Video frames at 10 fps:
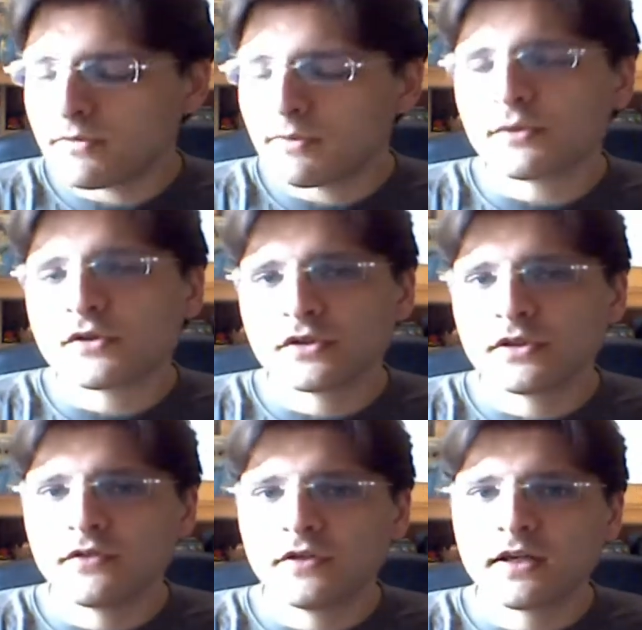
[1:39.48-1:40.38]
Mi posso
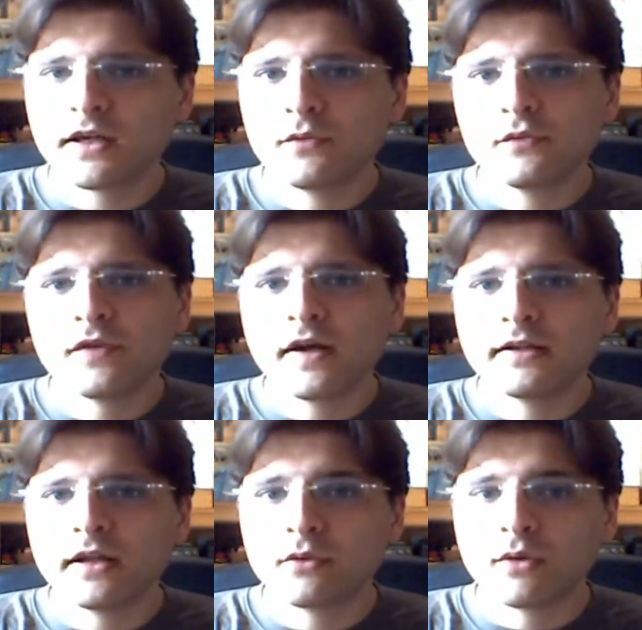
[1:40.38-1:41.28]
definire un
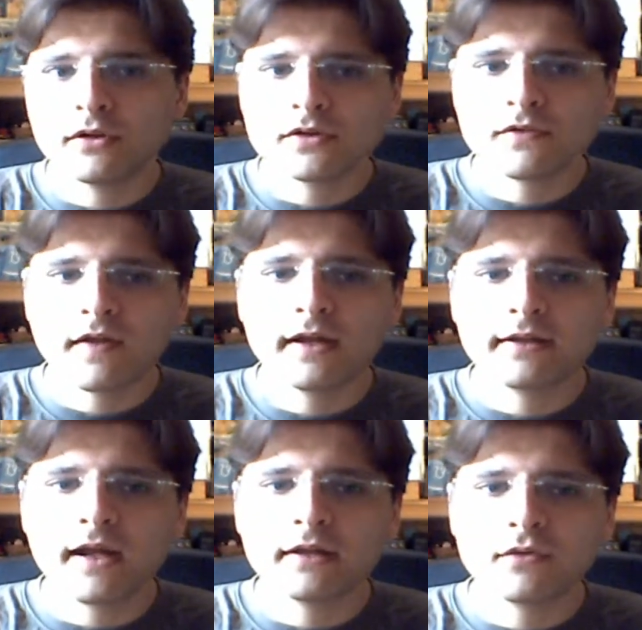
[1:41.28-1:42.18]
fan alquanto
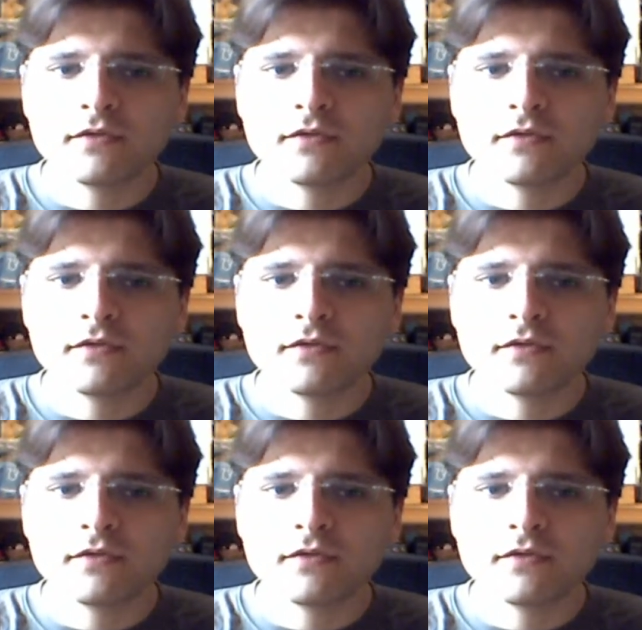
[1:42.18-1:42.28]
sfegatato.